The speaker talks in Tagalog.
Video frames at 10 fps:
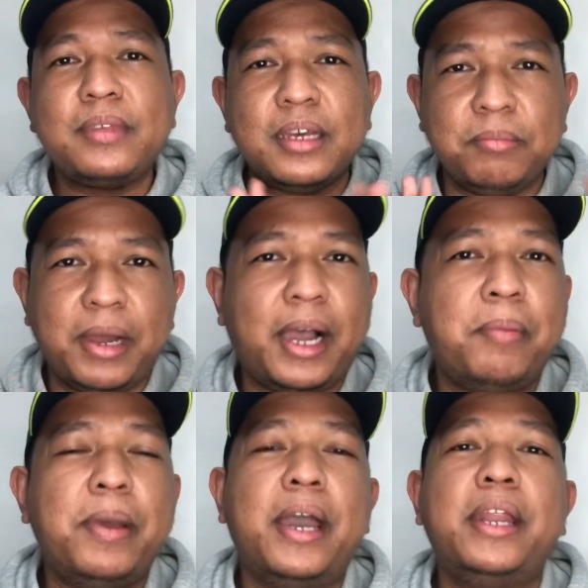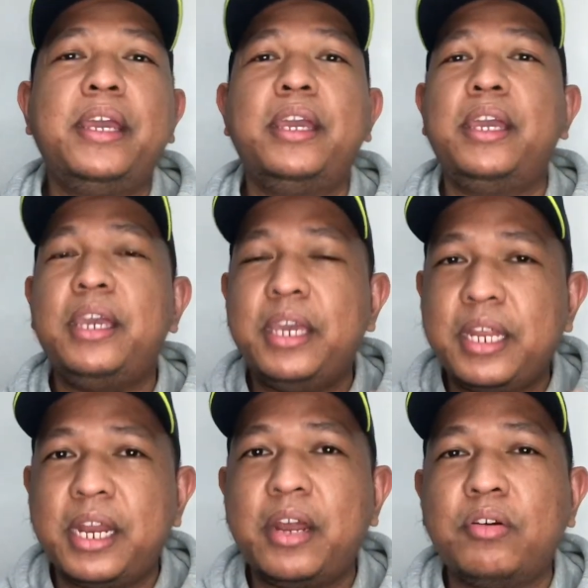At mga kabayani, hihingi
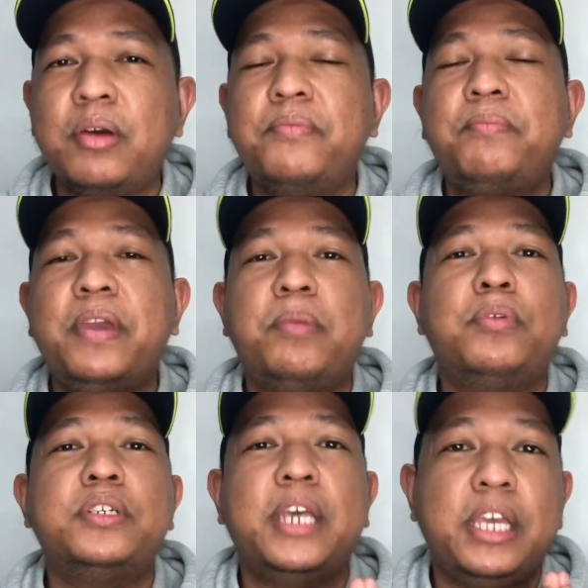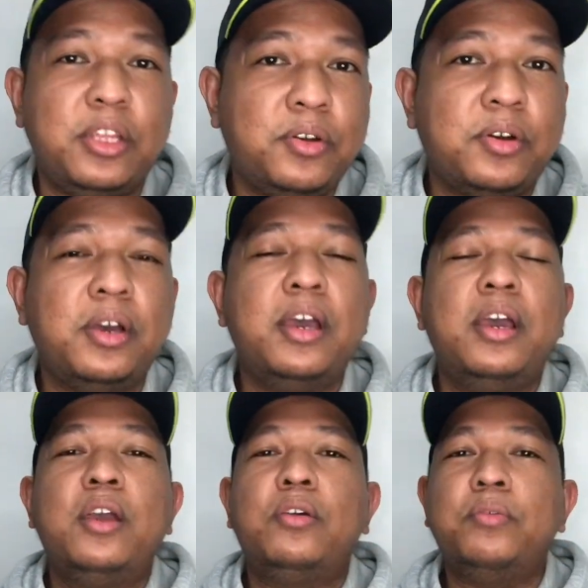na rin ako ng favor sa inyo.
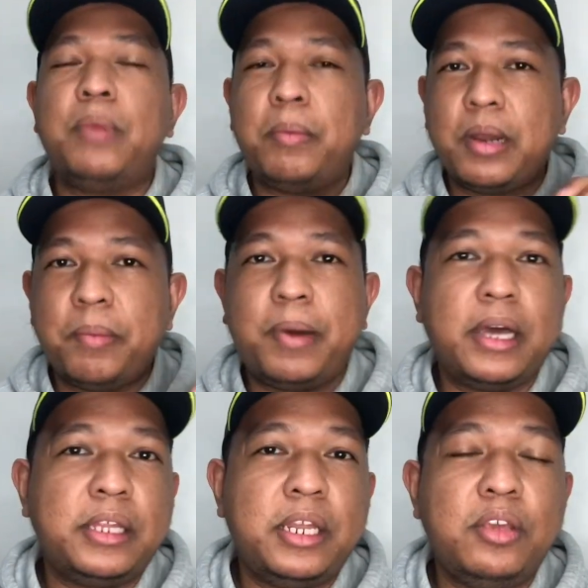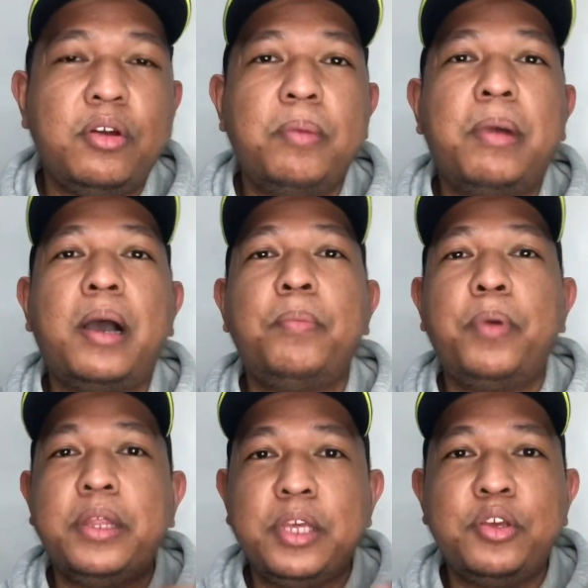Kung mamarapatin ninyo ay baka
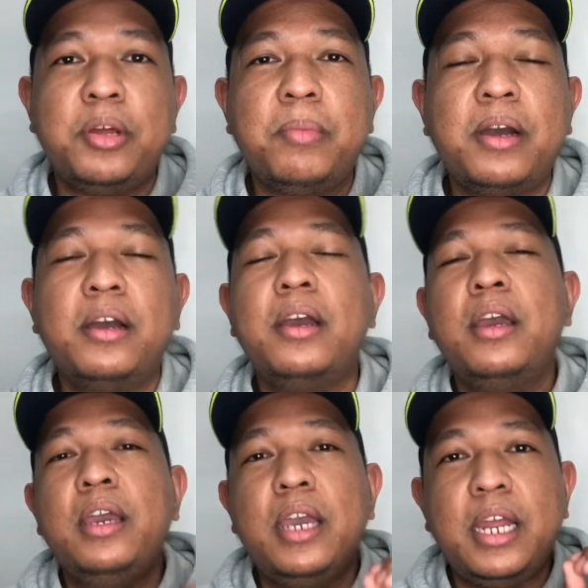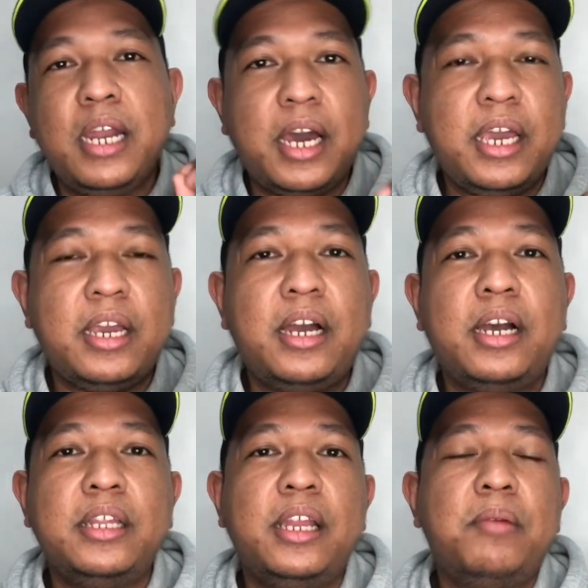pwede nyo namang i-like ang
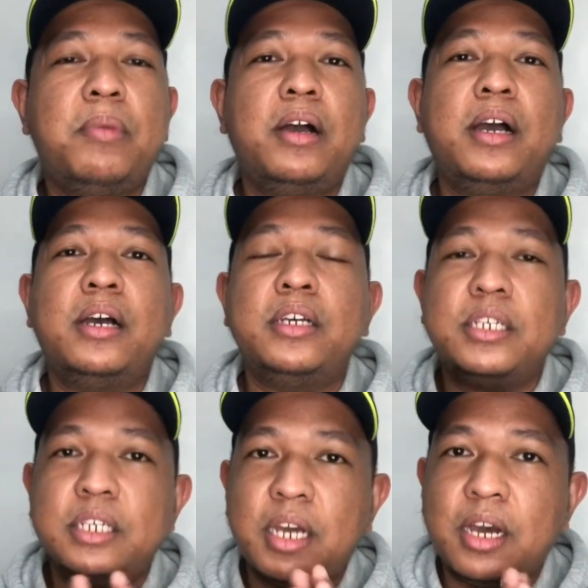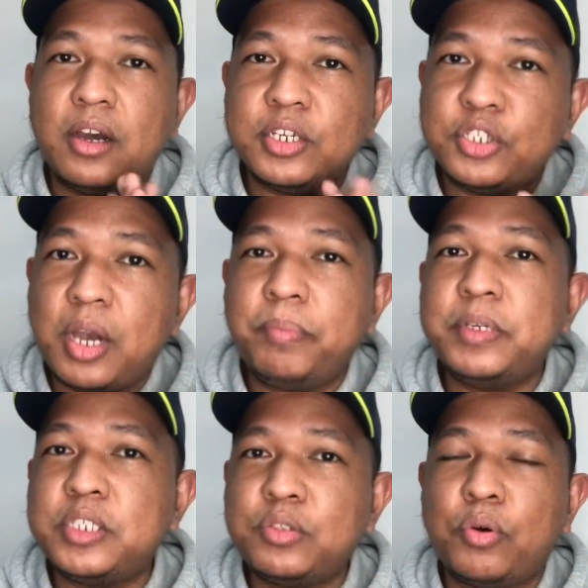kanilang mga uh, Shopee
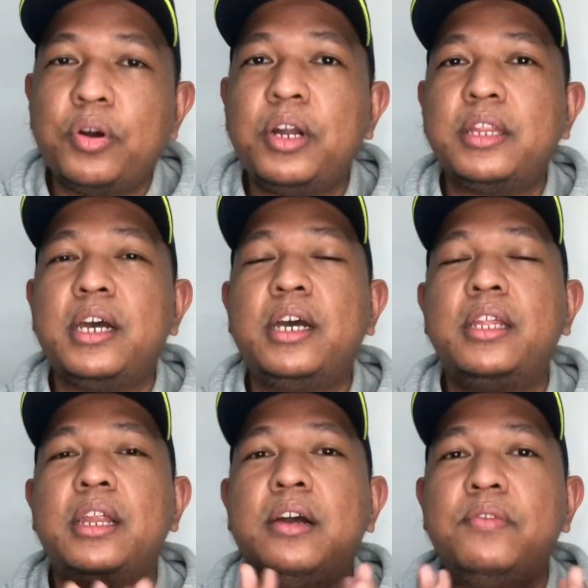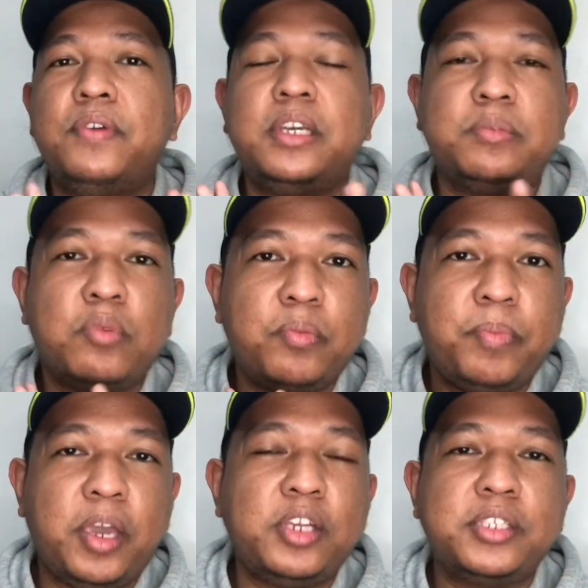store at ang kanilang Facebook
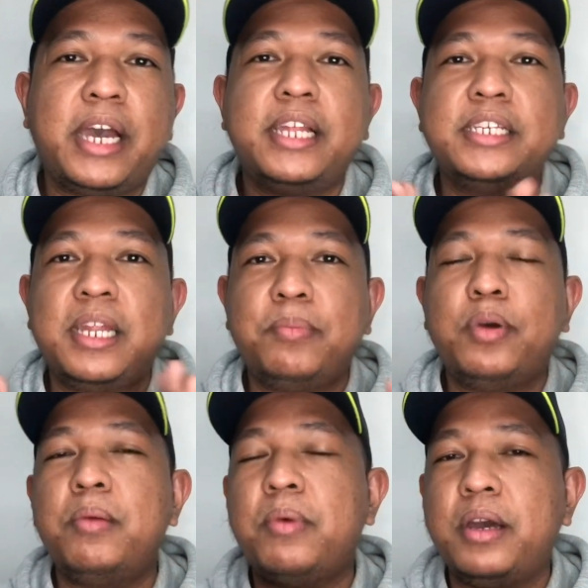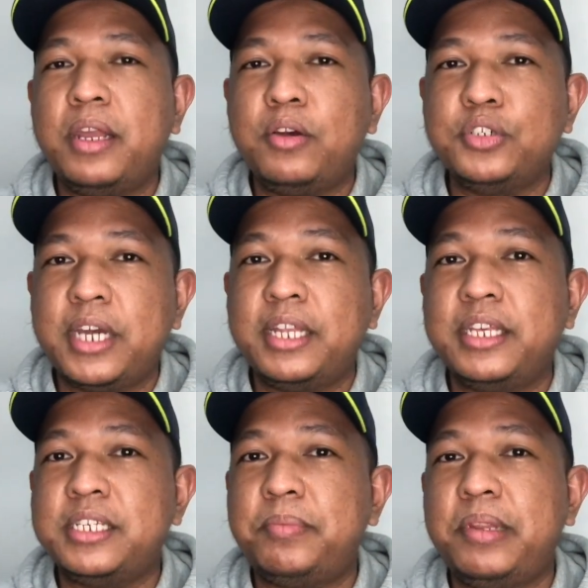page dahil sila po ay mga negosyante
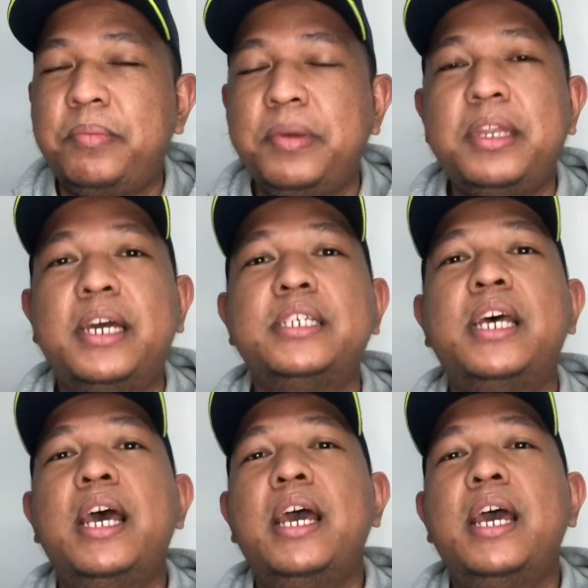sa Pilipinas.